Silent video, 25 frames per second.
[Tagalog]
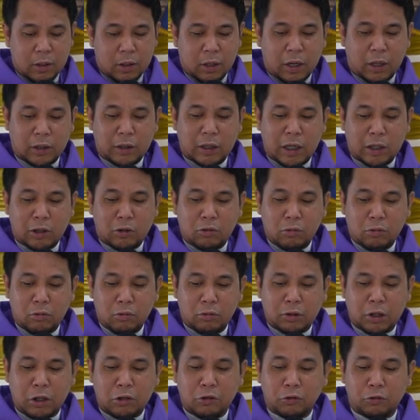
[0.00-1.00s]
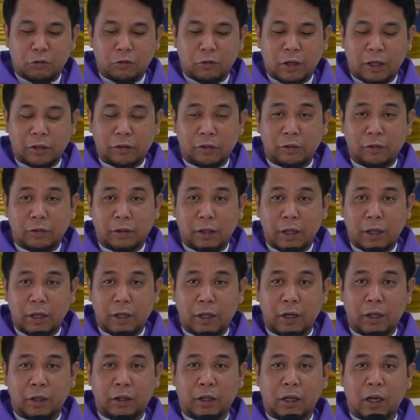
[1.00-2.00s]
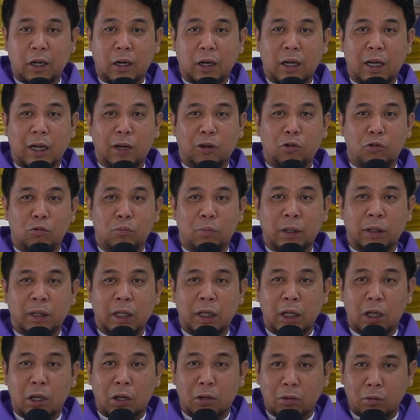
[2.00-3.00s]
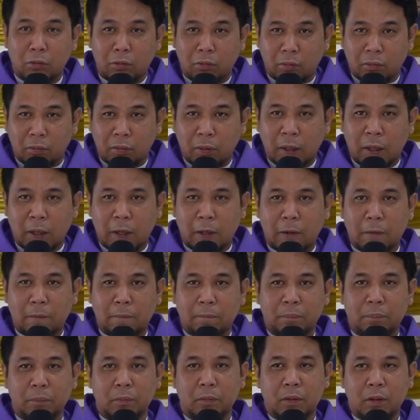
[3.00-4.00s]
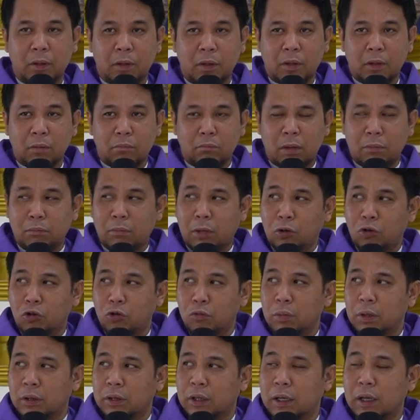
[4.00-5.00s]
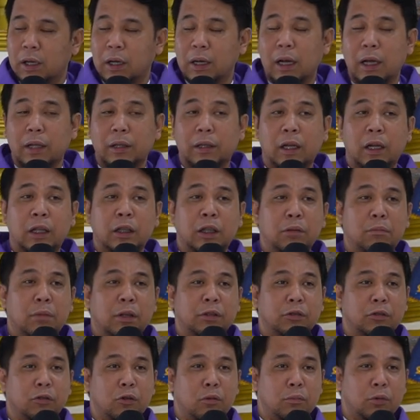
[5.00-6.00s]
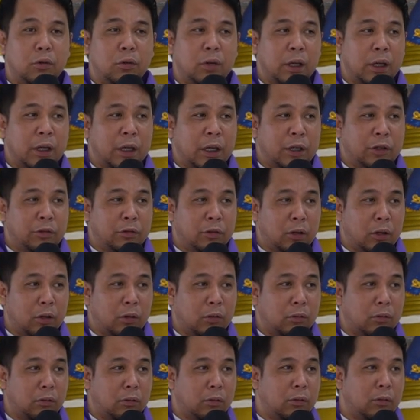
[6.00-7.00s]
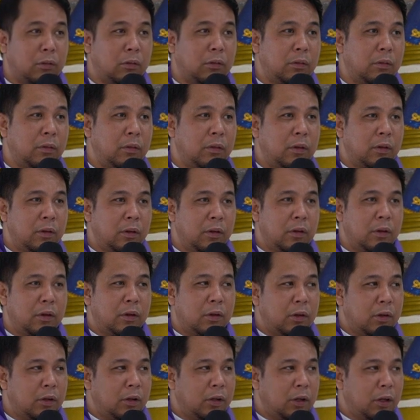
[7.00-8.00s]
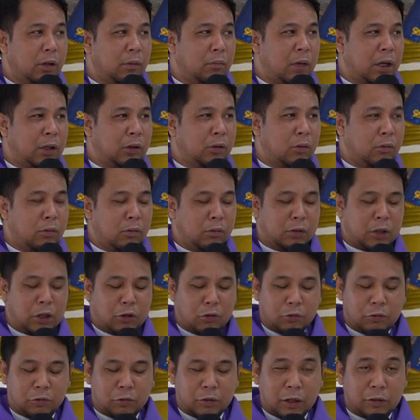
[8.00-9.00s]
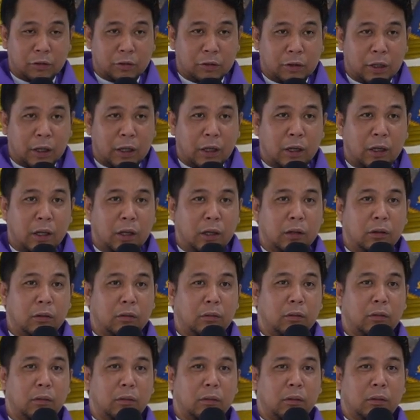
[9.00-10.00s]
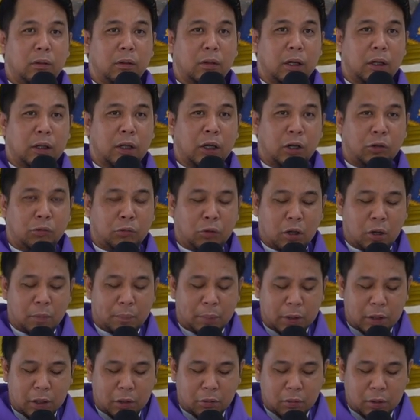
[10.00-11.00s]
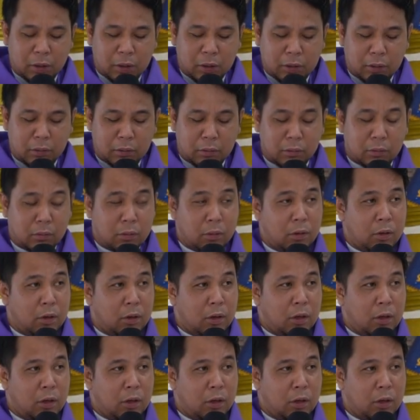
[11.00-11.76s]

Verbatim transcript: nakadado ti newscaster iti karkaruba tayon. Yeah mamanumot tinagadal iti mass communication. Ngam adu tinyos kasteran, kadag ito nga panawen